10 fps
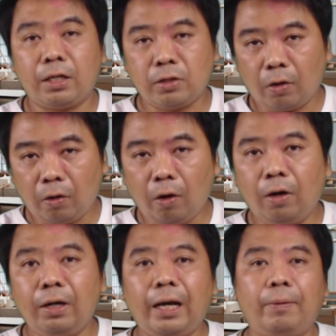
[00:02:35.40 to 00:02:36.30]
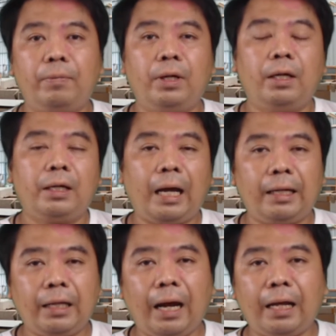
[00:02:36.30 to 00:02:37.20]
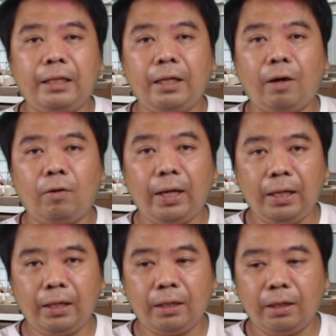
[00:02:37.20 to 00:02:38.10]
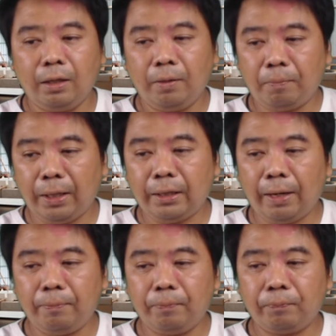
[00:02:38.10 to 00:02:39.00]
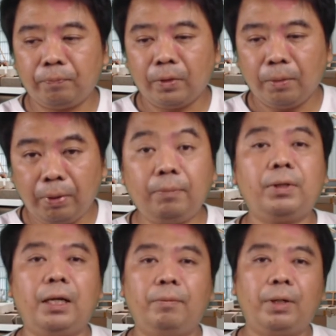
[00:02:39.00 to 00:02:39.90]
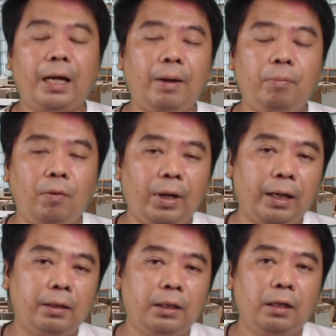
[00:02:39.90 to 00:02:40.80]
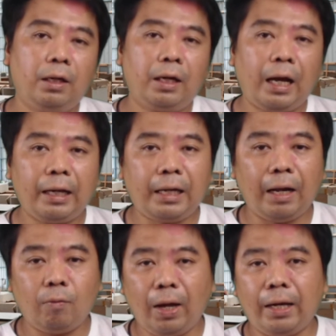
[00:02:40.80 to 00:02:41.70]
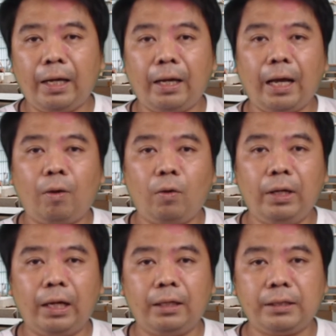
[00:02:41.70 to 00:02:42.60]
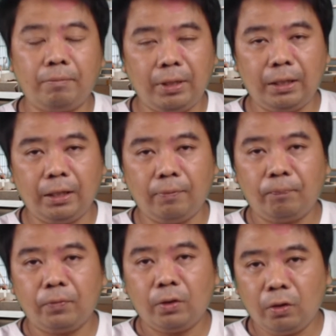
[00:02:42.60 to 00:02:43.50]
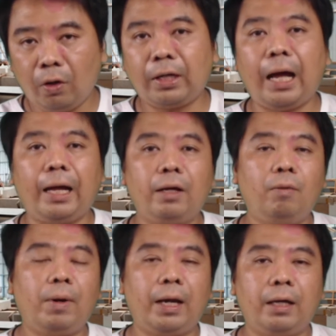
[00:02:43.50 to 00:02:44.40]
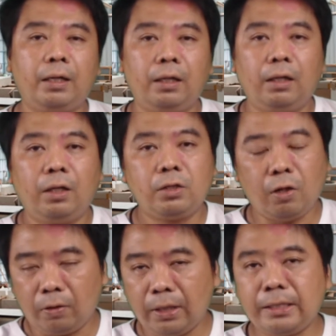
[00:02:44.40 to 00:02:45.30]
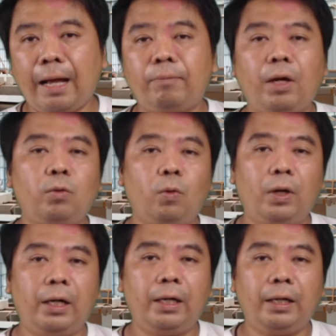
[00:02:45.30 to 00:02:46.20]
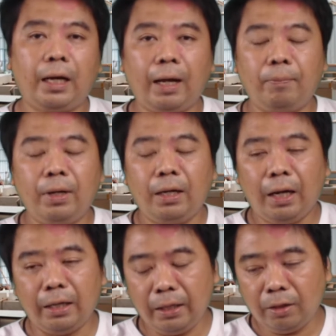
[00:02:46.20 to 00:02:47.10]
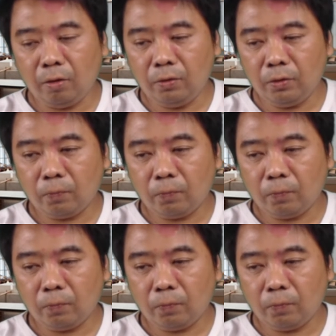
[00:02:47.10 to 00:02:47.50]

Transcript: สอดคล้องกับการตลาดที่เขาได้ไปทำเพิ่มเติมนะครับ เพราะว่าคาดการว่าในอนาคตเนี่ยจะมียอดขายเข้ามา2-3เท่าตัวเลยนะครับ อันนี้ต้อง